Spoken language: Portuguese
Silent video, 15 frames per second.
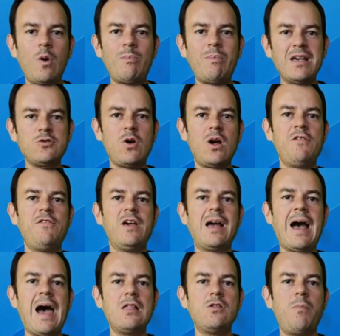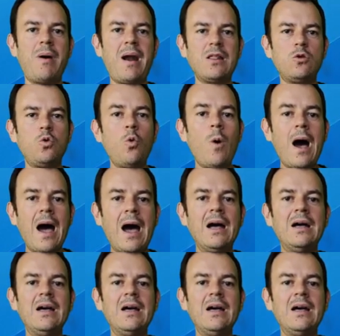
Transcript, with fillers: mais qualificado para atuar